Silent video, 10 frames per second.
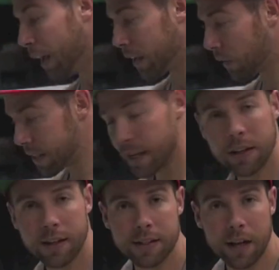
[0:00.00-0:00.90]
Ich weiß
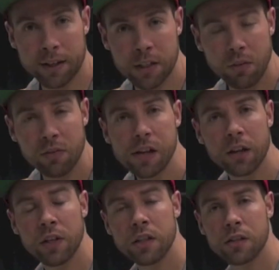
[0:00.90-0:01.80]
ehrlich gesagt nicht, wie viel
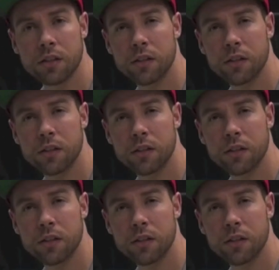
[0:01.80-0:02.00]
Gewicht das ist.